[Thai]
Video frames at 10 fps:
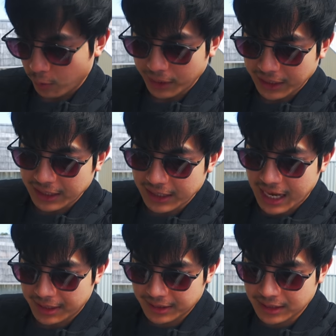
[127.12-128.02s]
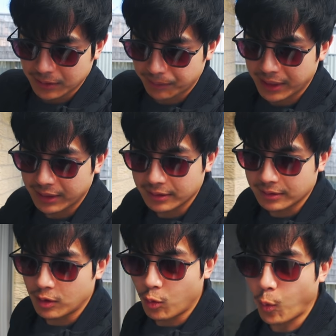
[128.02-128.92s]
วันนี้ดีอย่างหนึ่งคือมันเป็น
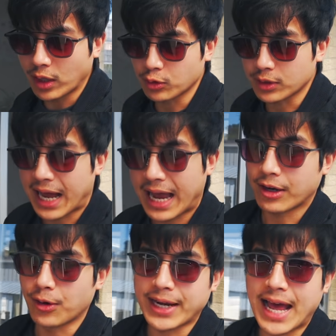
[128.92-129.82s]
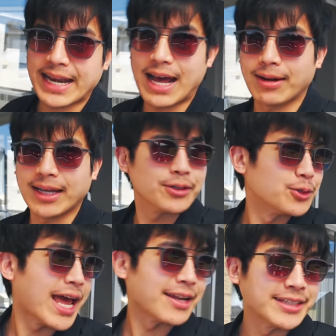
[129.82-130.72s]
วันสุดท้ายของหน้าหนาวละดู
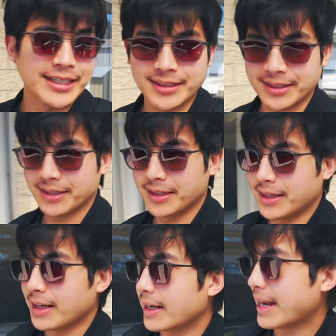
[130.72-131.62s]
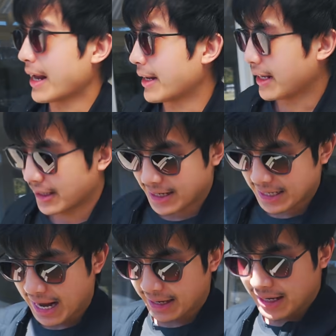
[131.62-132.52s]
แดดสิ แดดดีเลยอา
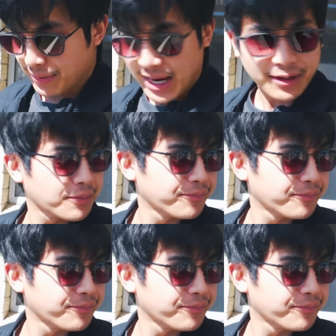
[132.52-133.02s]
กาศดีมาก